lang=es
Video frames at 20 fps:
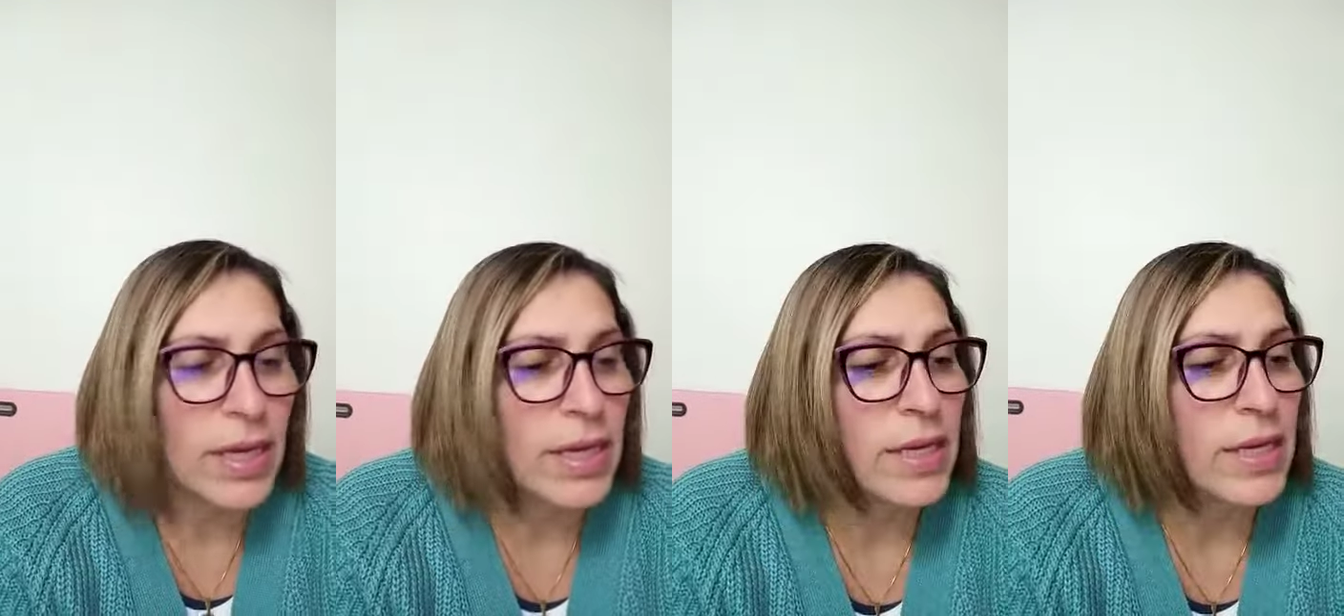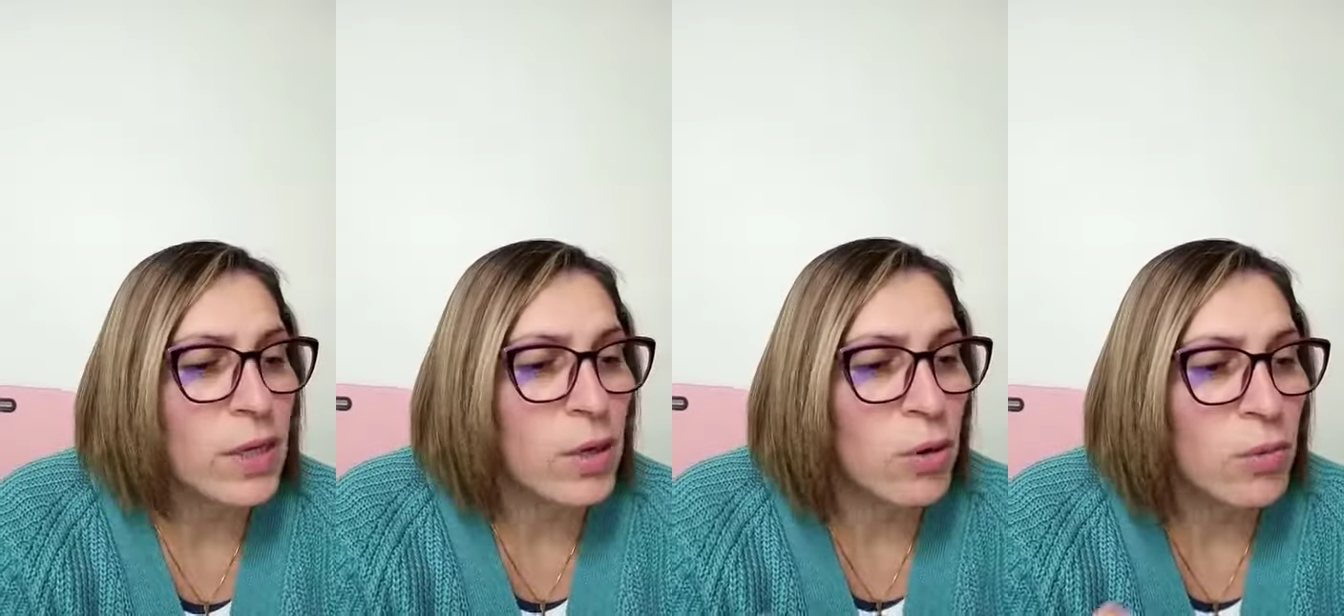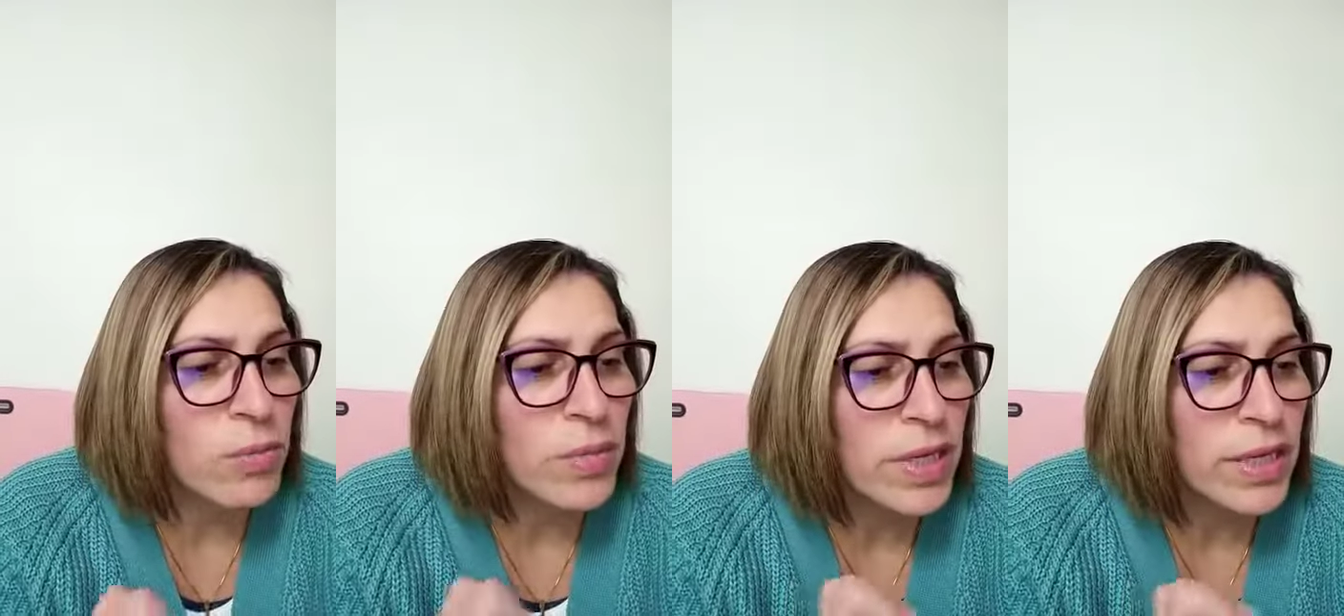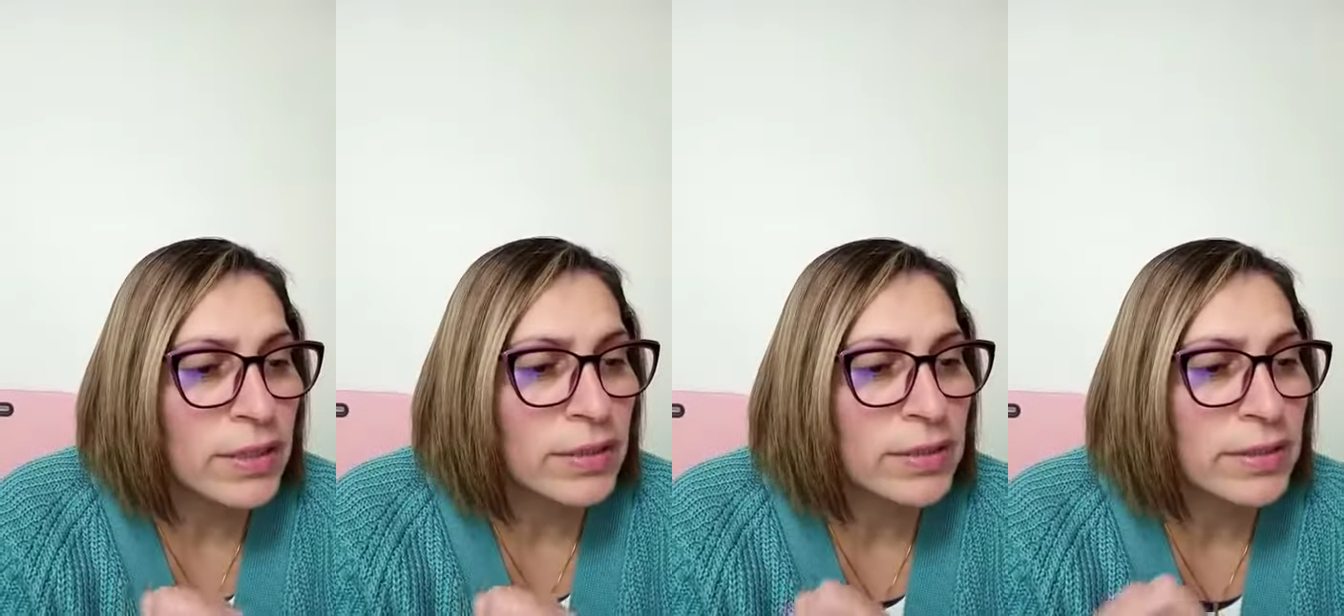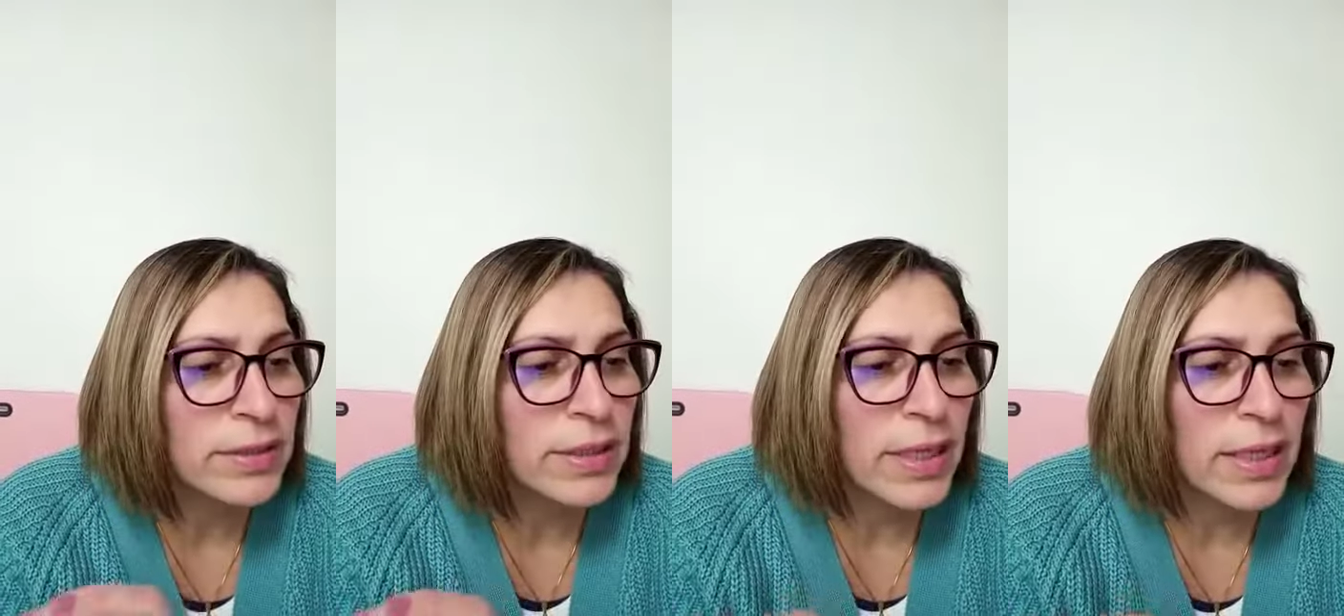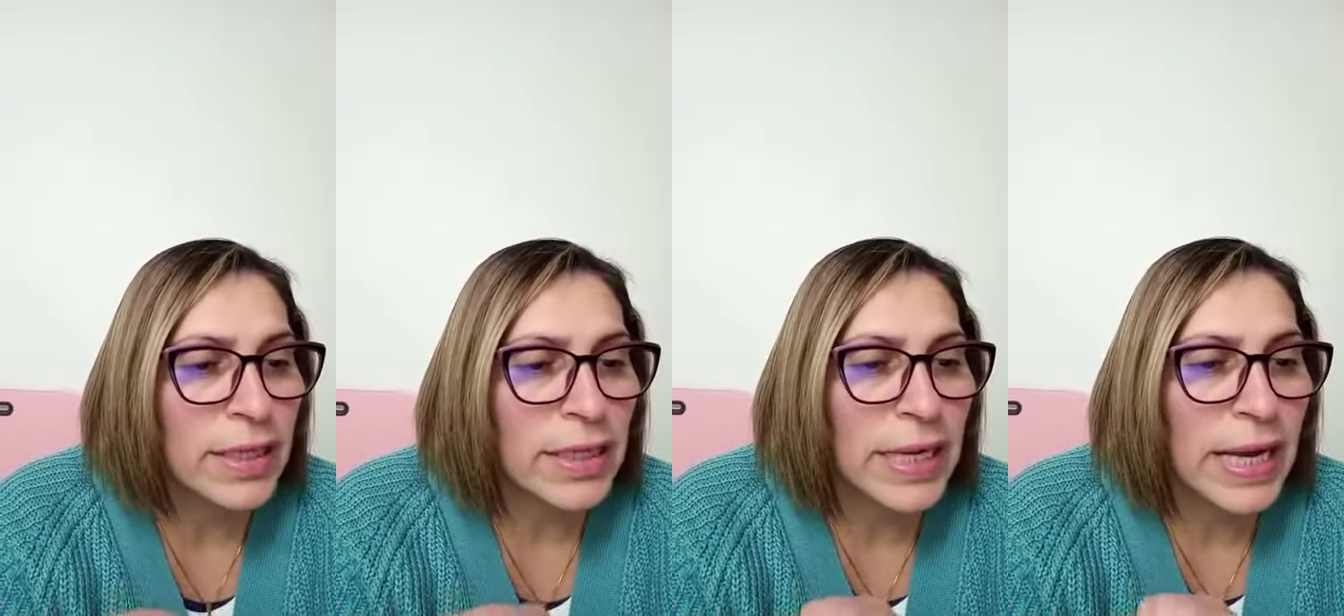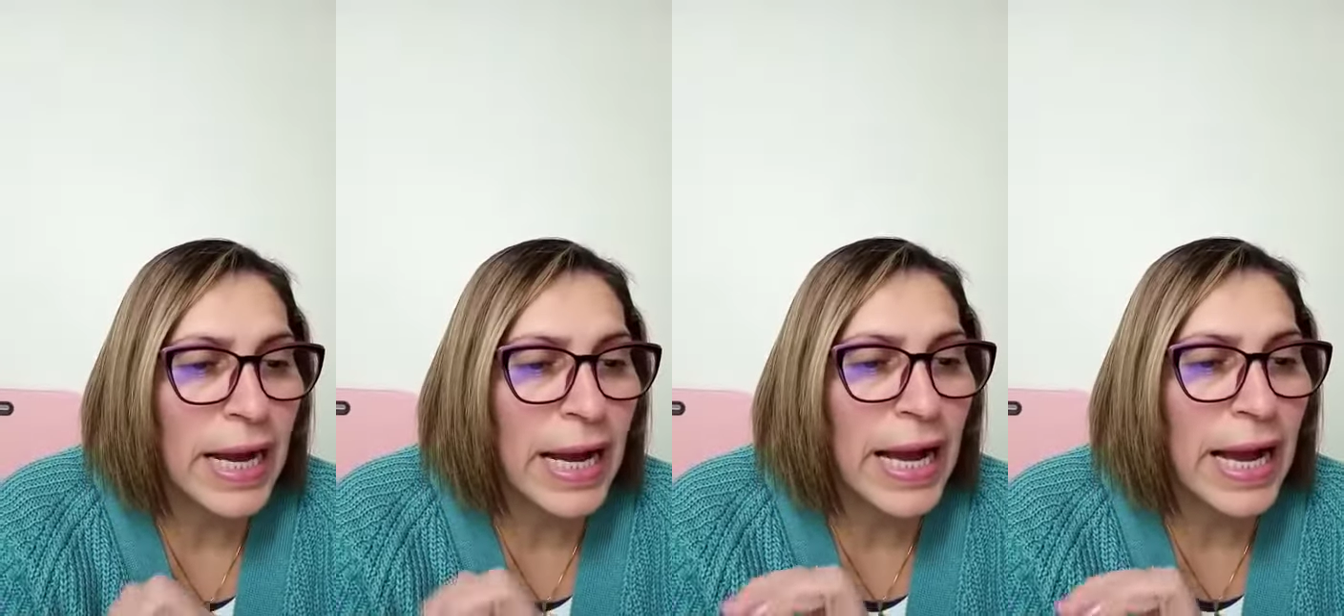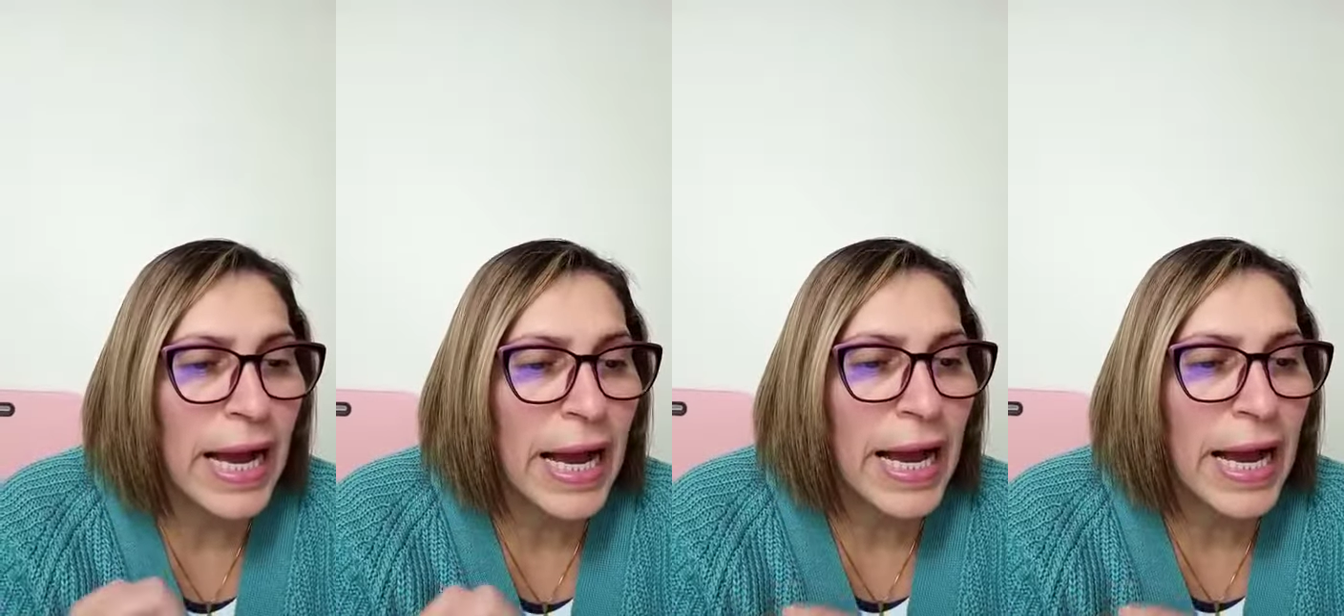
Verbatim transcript: y comienzan a